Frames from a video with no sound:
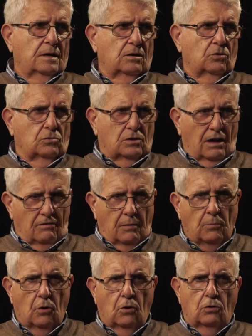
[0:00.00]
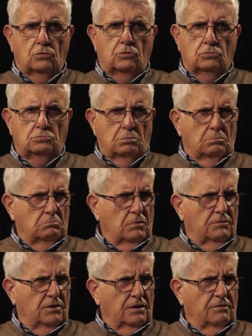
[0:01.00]
contava molto,
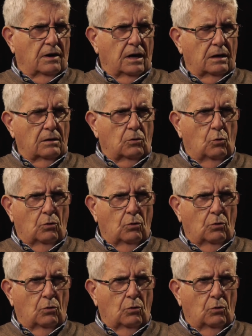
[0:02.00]
Aveva,